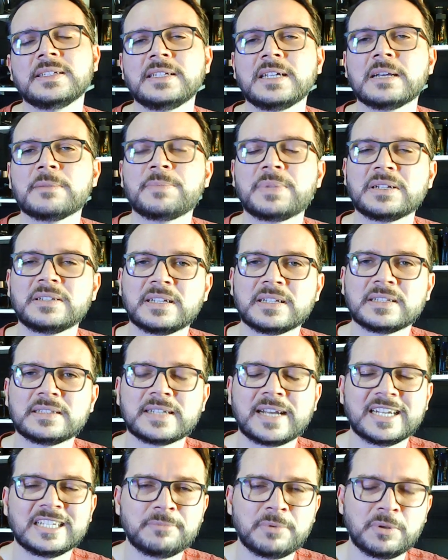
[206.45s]
em
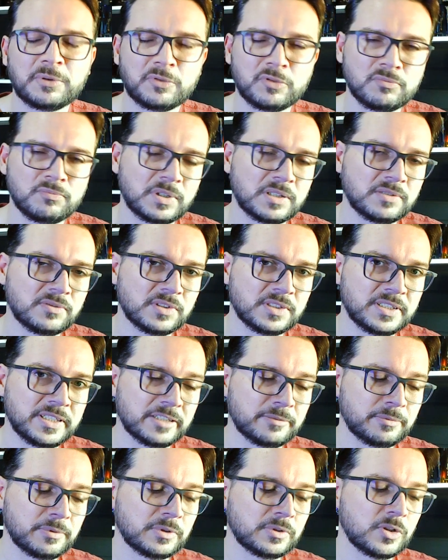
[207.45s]
apresentar esse perfume para
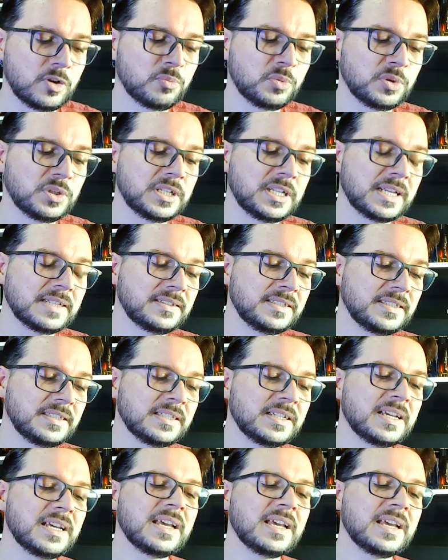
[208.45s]
vocês, pessoal, porque assim